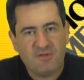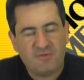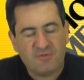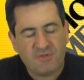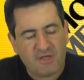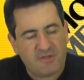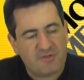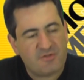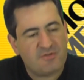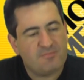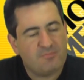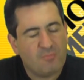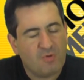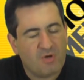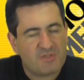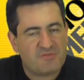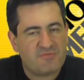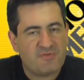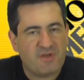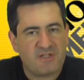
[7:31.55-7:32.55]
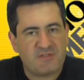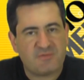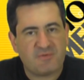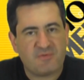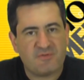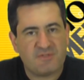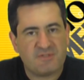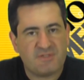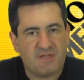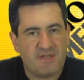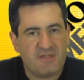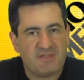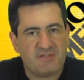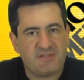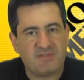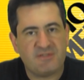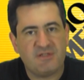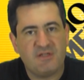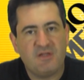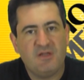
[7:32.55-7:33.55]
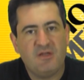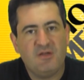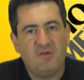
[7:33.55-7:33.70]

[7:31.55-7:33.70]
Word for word: Gente, boas férias para vocês,